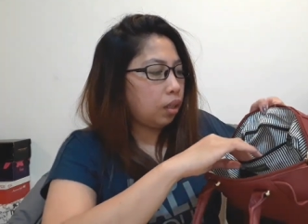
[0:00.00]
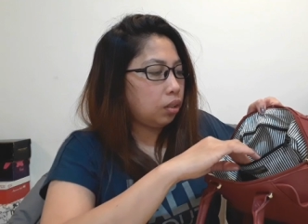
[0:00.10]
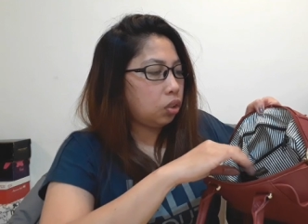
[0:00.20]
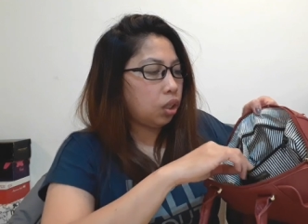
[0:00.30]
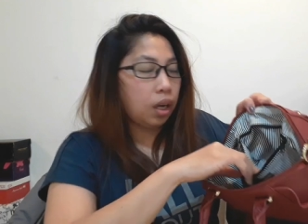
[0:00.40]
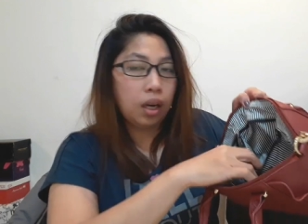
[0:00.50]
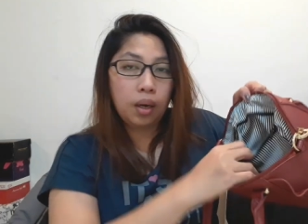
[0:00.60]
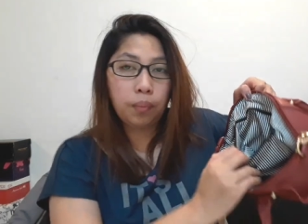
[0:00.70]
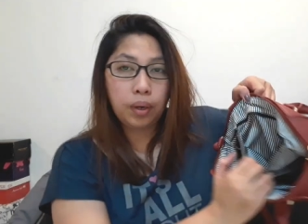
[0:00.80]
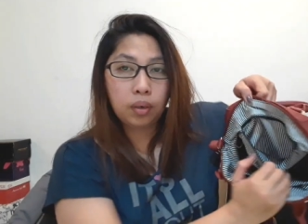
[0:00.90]
At
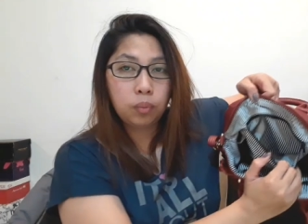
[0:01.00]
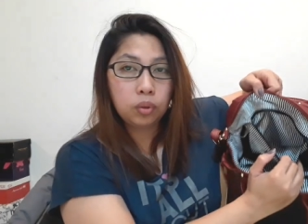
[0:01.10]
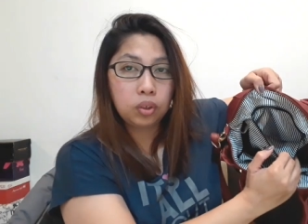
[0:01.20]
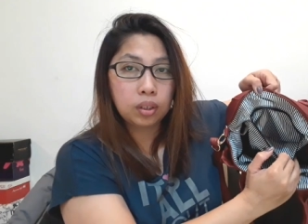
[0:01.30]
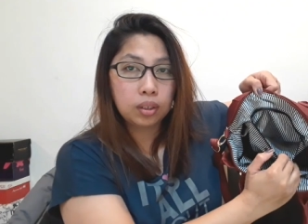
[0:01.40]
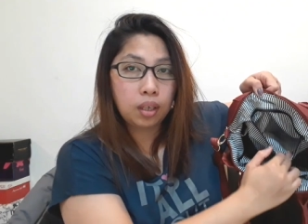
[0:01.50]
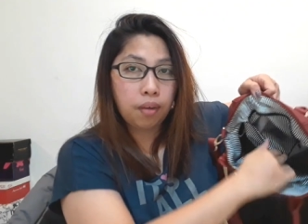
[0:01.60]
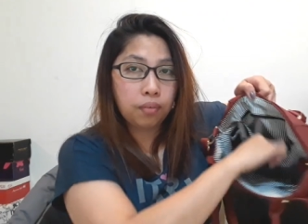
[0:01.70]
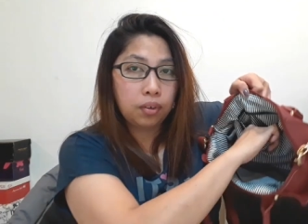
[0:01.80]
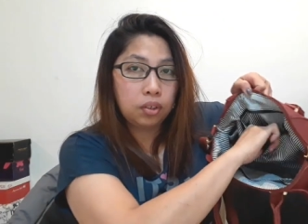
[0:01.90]
saka, mayroon po siyang
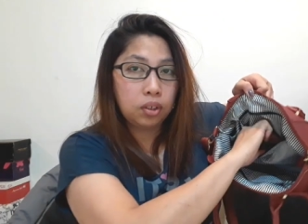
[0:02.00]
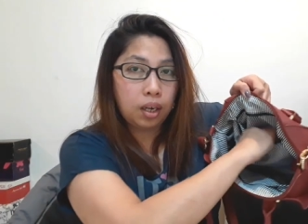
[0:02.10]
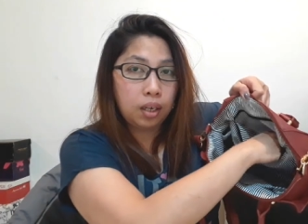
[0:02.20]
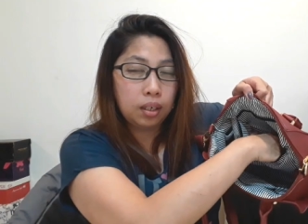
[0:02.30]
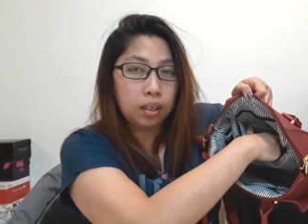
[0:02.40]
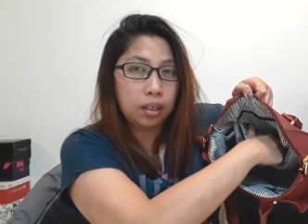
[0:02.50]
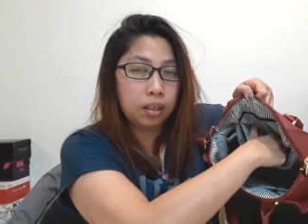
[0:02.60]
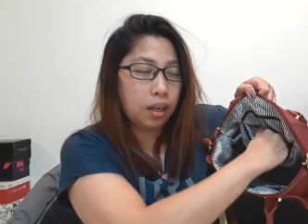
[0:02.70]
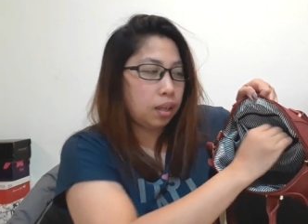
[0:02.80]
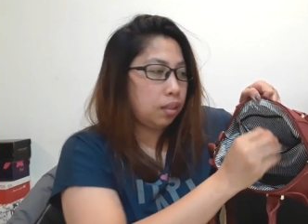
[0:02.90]
zephyr dyan.
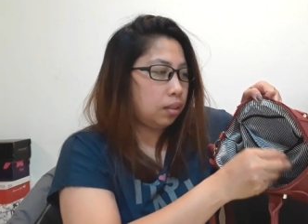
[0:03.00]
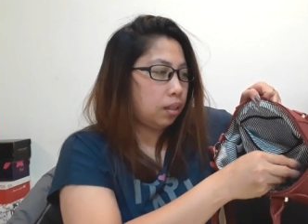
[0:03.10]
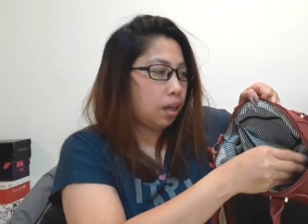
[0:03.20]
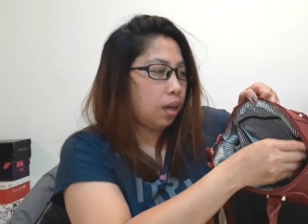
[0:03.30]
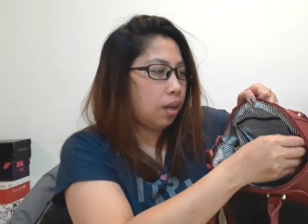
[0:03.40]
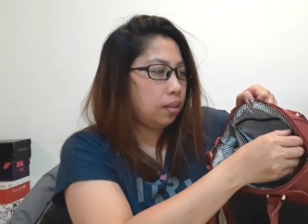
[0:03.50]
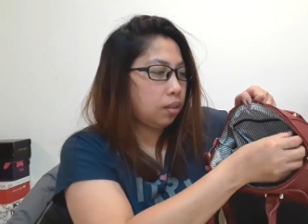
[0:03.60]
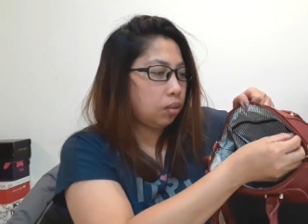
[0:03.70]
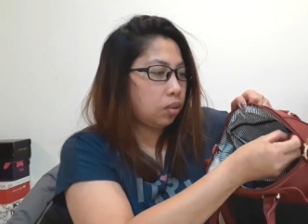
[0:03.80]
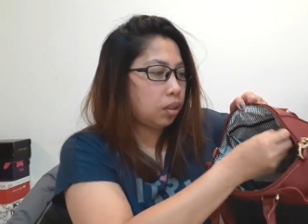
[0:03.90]
Ganyan.
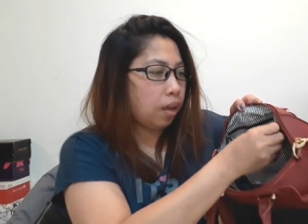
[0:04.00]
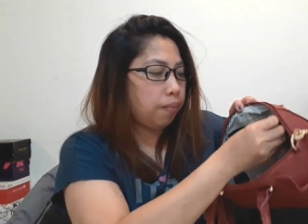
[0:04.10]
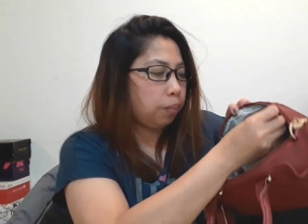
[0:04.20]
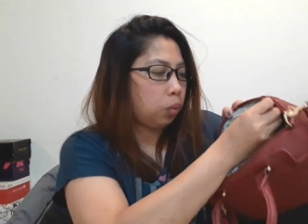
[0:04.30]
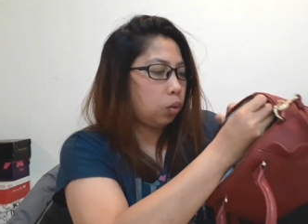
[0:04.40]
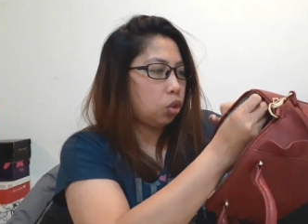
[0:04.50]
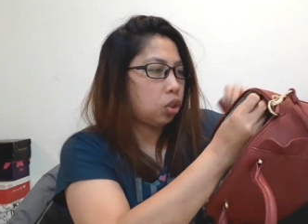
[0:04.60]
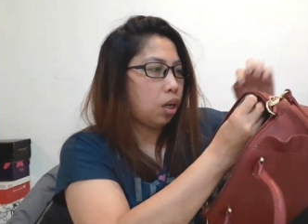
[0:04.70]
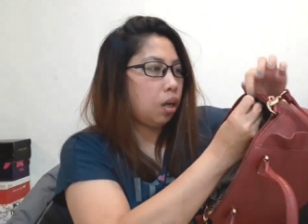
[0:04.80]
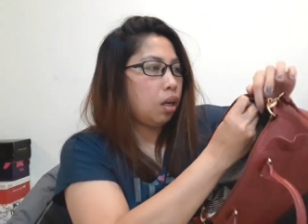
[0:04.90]
So, safe po
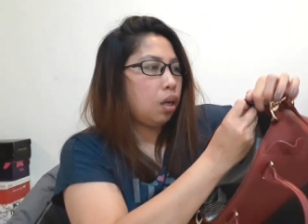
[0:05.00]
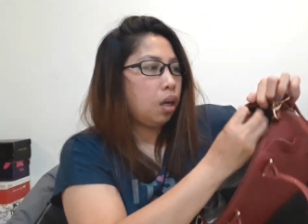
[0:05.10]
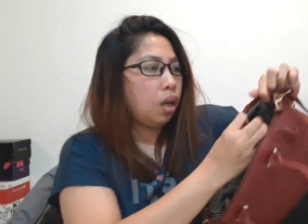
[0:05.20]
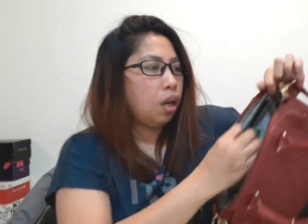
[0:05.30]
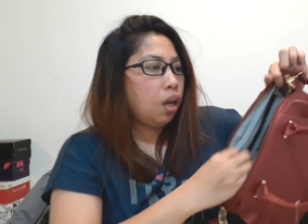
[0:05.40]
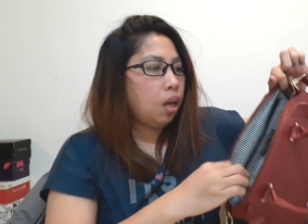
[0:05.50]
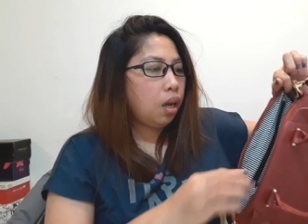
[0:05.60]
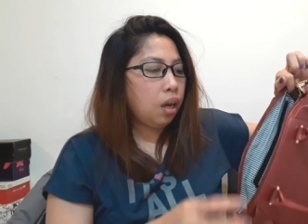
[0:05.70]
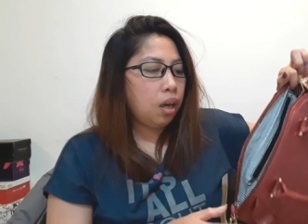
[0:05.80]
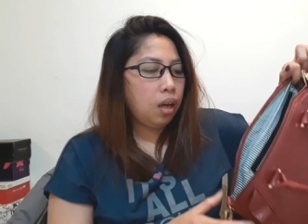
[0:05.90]
siya.
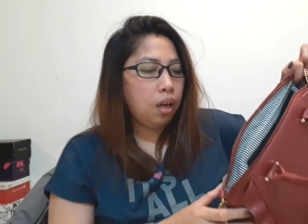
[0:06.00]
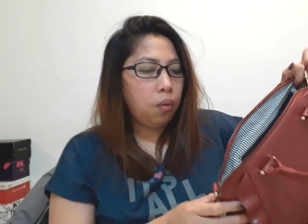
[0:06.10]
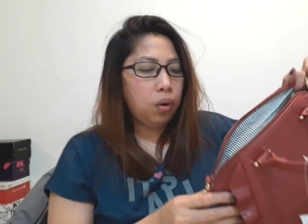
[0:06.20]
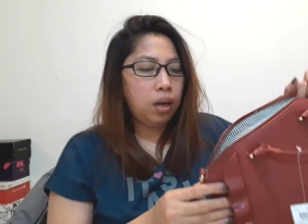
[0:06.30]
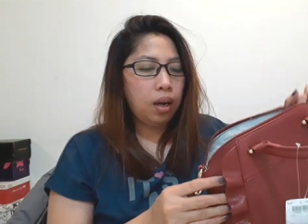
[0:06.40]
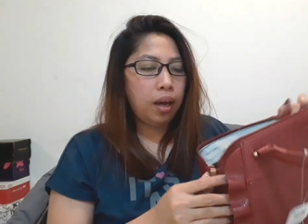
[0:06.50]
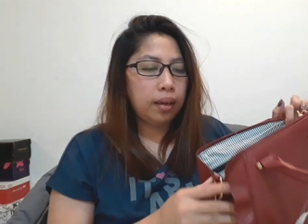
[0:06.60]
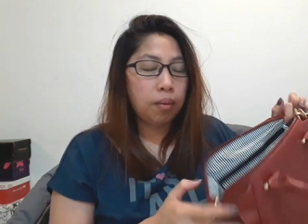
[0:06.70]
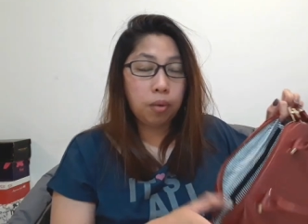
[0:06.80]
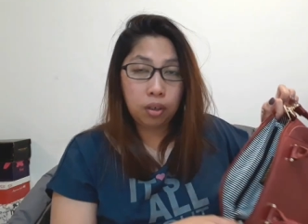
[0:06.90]
And what I
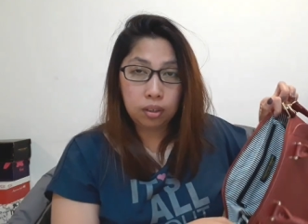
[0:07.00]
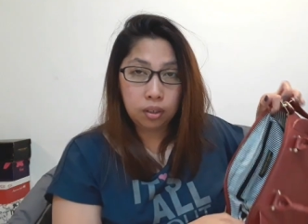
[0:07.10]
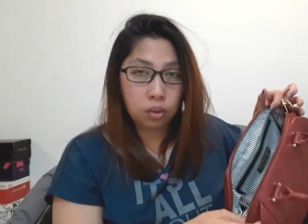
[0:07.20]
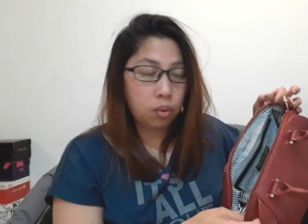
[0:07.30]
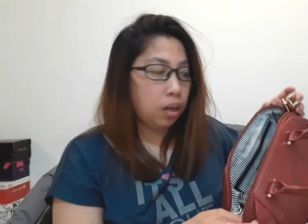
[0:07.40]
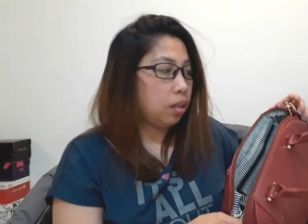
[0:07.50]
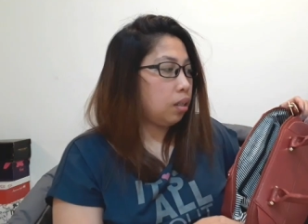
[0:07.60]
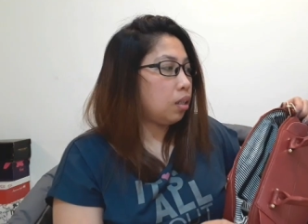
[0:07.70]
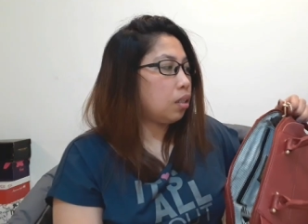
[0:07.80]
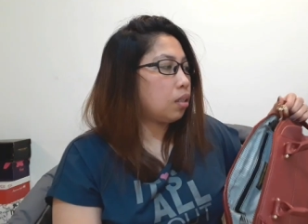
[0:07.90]
like about this
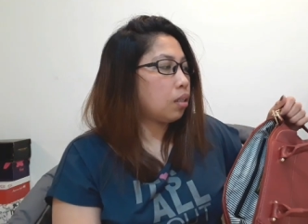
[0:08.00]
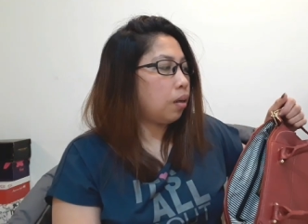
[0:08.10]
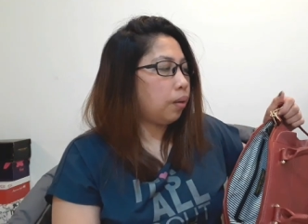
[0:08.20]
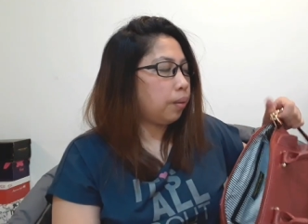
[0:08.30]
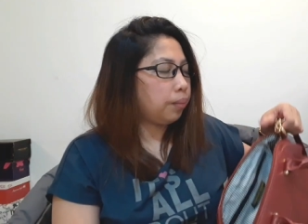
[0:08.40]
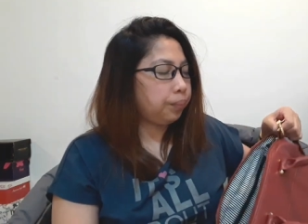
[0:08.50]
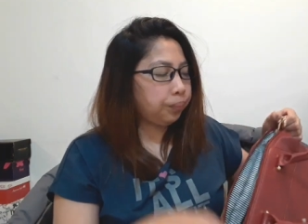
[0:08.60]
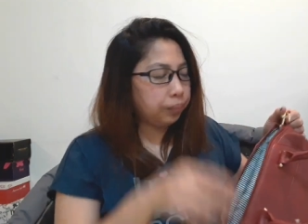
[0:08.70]
one is, um,